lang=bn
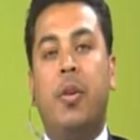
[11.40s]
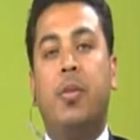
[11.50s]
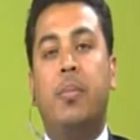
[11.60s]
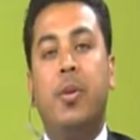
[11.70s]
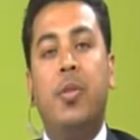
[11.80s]

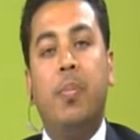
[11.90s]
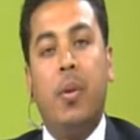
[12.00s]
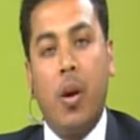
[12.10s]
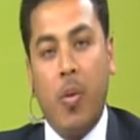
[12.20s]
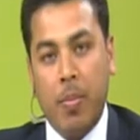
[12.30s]
আলাইকুম বিরতির পর
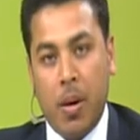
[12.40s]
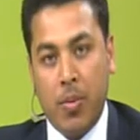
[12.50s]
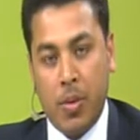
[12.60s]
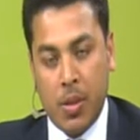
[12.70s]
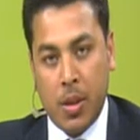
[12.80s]
আরও একবার
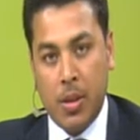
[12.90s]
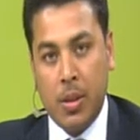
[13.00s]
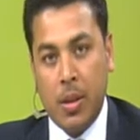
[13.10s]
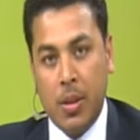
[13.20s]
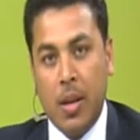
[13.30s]
আমন্ত্রণ
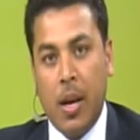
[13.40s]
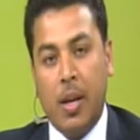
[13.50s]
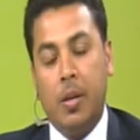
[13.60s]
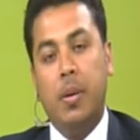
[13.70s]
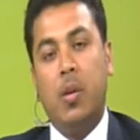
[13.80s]
জানাচ্ছি
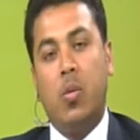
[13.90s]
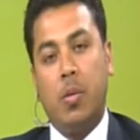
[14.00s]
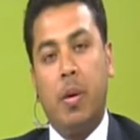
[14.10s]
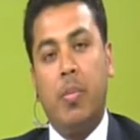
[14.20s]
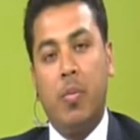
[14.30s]
এনডিবির ওয়ার্ক
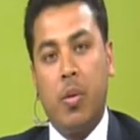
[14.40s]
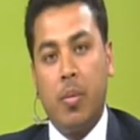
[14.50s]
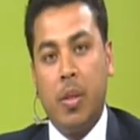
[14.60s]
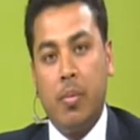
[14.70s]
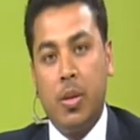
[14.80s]
পয়েন্ট
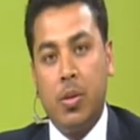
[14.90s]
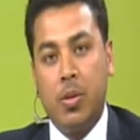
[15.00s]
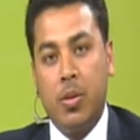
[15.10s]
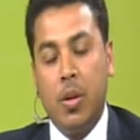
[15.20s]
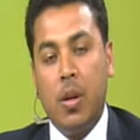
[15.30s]
প্রকল্প দেখবার জন্য
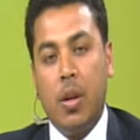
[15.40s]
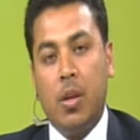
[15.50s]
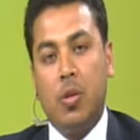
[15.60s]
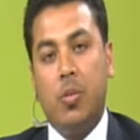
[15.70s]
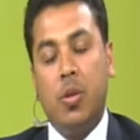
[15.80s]

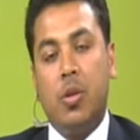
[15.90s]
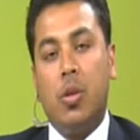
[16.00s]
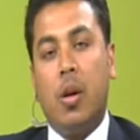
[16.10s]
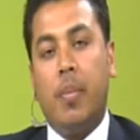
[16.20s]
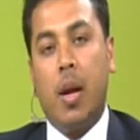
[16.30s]
সুপ্রিয় দর্শক
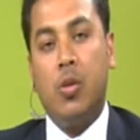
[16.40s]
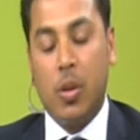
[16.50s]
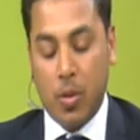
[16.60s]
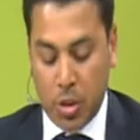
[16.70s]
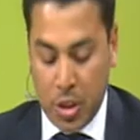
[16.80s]
আমরা
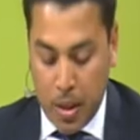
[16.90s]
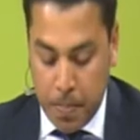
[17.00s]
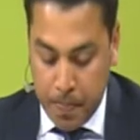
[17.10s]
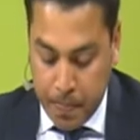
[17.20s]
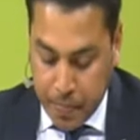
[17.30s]
আলোচনা করছিলাম
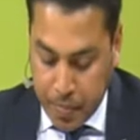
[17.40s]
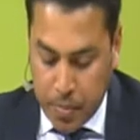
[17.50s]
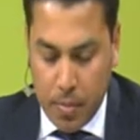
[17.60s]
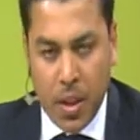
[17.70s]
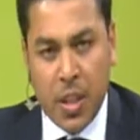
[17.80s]

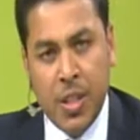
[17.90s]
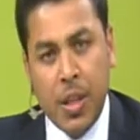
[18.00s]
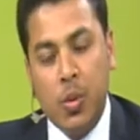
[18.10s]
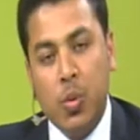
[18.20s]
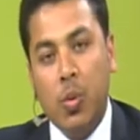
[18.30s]

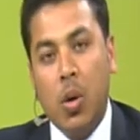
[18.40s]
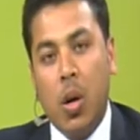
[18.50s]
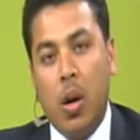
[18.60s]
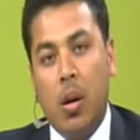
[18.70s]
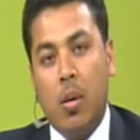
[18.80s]
টিয়ার টু
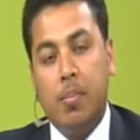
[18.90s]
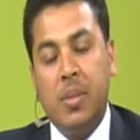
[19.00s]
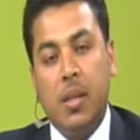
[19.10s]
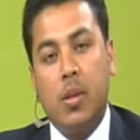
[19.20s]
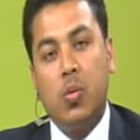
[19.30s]

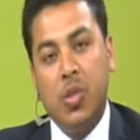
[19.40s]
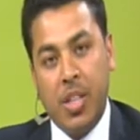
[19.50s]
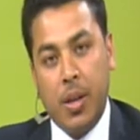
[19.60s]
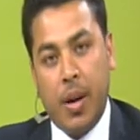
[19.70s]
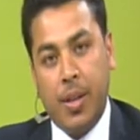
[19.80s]
ভিসা
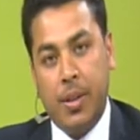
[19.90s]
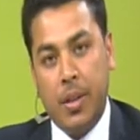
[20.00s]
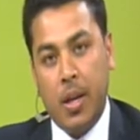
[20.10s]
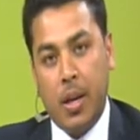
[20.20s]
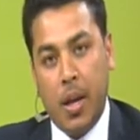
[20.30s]
সুইচিং
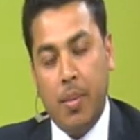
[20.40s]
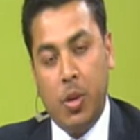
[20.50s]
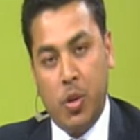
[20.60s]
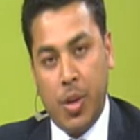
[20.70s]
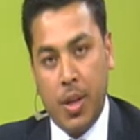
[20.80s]
ক্রাইটেরিয়া এই
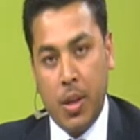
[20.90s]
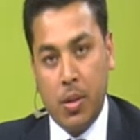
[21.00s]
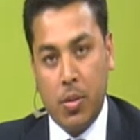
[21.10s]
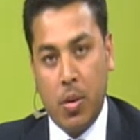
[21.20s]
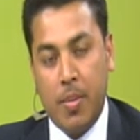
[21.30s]
বিষয়টা নিয়ে
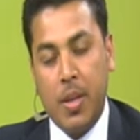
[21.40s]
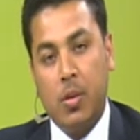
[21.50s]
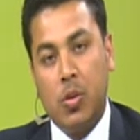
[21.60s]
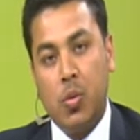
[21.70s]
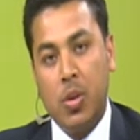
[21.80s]
সো আমাদের
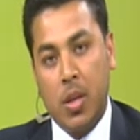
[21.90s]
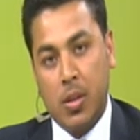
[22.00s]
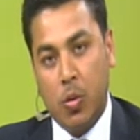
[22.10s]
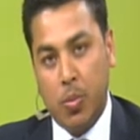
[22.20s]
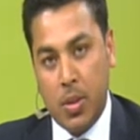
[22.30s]
স্টুডিওতে
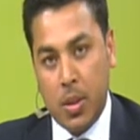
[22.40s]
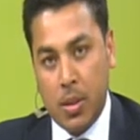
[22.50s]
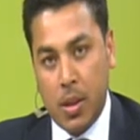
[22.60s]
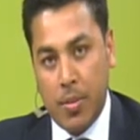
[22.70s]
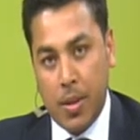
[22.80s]
আজকে উপস্থিত
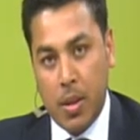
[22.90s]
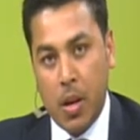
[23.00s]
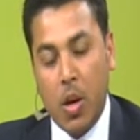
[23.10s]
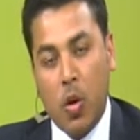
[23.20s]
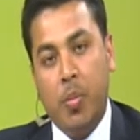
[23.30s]
আছেন আমাদের
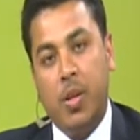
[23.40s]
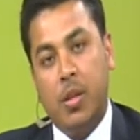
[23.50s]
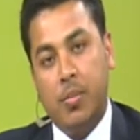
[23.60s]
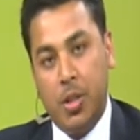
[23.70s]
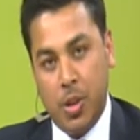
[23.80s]

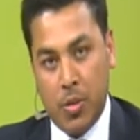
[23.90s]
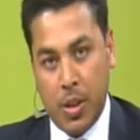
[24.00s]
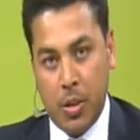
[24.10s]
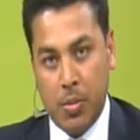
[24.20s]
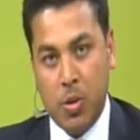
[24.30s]
কমিউনিটির বিশিষ্ট
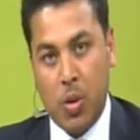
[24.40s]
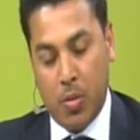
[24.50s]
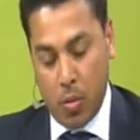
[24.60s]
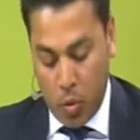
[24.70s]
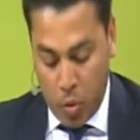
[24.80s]
আইনজীবী জনাত
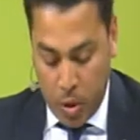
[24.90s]
লুথুর